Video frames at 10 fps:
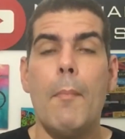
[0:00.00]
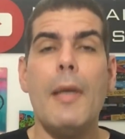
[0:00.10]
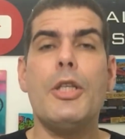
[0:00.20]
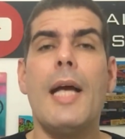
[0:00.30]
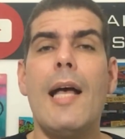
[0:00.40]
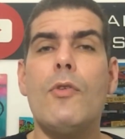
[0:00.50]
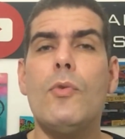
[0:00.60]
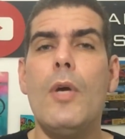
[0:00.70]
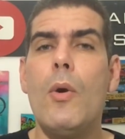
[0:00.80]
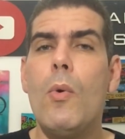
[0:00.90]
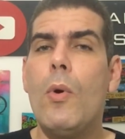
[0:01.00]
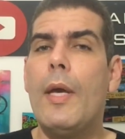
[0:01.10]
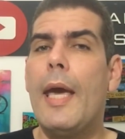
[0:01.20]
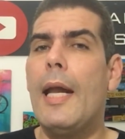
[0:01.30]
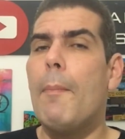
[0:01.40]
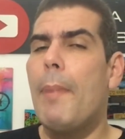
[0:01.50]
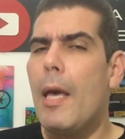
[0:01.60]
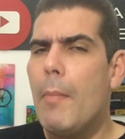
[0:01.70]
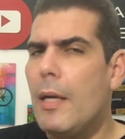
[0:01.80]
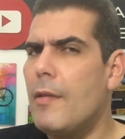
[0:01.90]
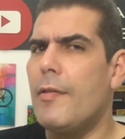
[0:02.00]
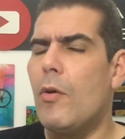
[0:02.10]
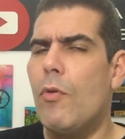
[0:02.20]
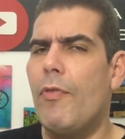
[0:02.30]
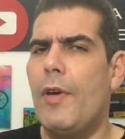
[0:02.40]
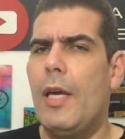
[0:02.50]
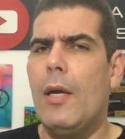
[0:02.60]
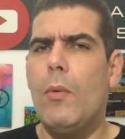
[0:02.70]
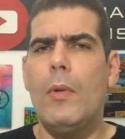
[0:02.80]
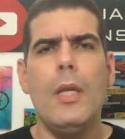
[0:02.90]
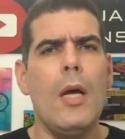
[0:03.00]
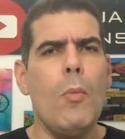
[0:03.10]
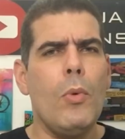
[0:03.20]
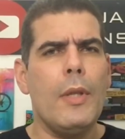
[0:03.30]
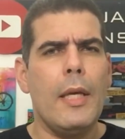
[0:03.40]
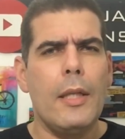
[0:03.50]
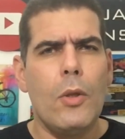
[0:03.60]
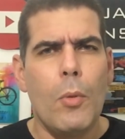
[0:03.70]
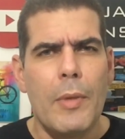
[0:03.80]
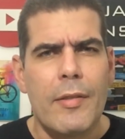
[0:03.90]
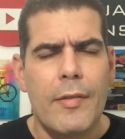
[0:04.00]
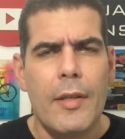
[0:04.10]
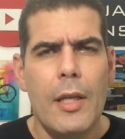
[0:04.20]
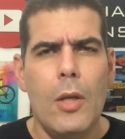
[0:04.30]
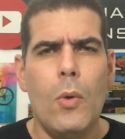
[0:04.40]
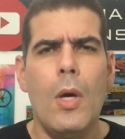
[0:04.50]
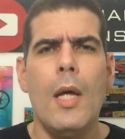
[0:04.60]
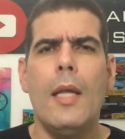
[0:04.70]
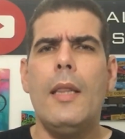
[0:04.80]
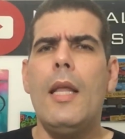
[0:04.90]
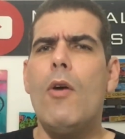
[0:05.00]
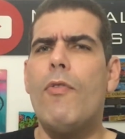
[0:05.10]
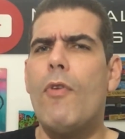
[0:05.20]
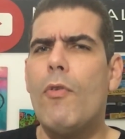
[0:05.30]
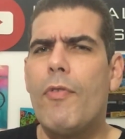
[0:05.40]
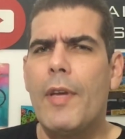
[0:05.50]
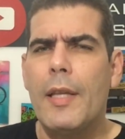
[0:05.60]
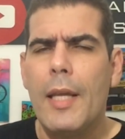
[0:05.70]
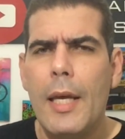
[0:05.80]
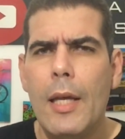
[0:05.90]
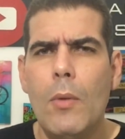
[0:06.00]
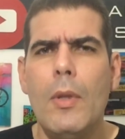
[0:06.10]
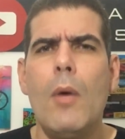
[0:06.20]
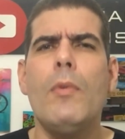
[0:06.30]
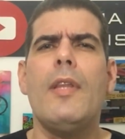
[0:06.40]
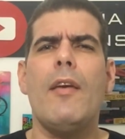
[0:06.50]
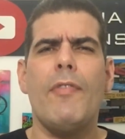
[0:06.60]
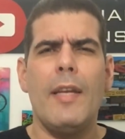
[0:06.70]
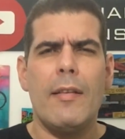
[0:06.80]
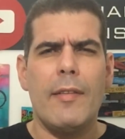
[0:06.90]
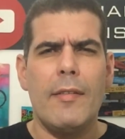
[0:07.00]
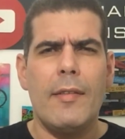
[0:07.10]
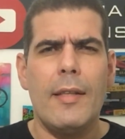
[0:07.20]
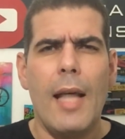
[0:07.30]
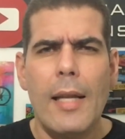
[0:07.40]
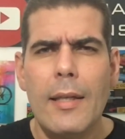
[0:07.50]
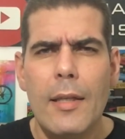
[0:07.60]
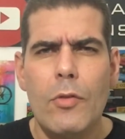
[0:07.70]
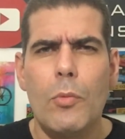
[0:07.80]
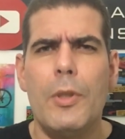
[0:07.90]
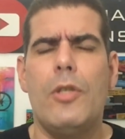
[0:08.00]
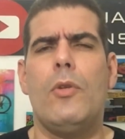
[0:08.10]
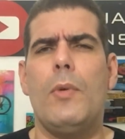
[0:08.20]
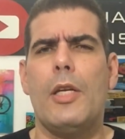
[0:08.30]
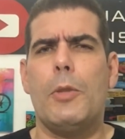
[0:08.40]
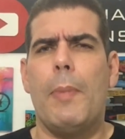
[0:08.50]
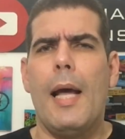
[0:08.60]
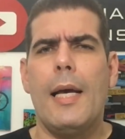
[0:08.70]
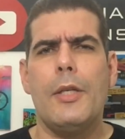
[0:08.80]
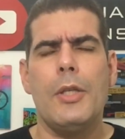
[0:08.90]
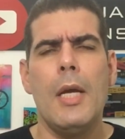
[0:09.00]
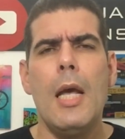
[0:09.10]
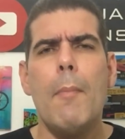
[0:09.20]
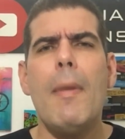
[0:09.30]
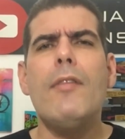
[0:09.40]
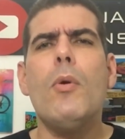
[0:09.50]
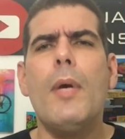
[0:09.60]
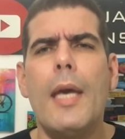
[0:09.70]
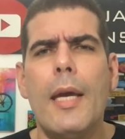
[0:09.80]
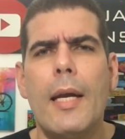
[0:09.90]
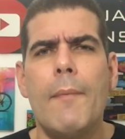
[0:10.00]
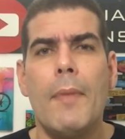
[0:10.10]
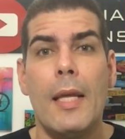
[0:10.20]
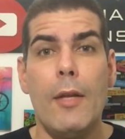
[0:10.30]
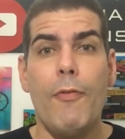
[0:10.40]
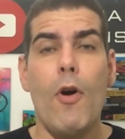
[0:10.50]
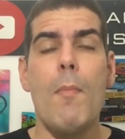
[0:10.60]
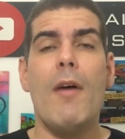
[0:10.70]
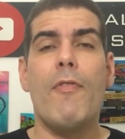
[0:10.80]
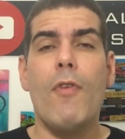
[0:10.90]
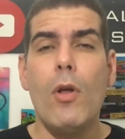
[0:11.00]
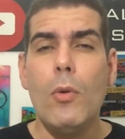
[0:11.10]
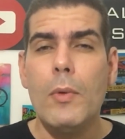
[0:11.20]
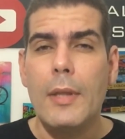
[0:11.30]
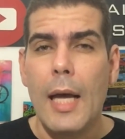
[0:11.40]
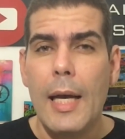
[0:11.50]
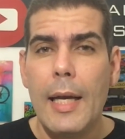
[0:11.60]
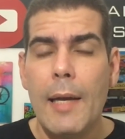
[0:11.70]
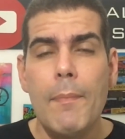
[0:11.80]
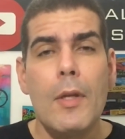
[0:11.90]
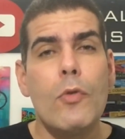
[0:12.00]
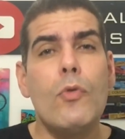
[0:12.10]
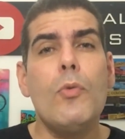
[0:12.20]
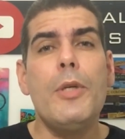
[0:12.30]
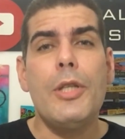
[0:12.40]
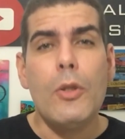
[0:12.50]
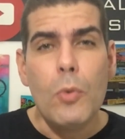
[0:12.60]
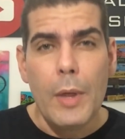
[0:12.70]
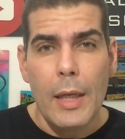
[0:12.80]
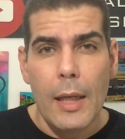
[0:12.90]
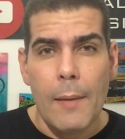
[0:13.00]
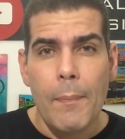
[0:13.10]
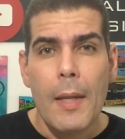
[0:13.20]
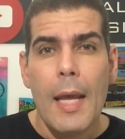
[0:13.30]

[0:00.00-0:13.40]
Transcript: Mas caso eu queira permanecer com o veículo, não mudei de domicílio, não vou vendê-lo, não teve necessidade de substituir as placas, mas eu queira de forma voluntária substituí-la.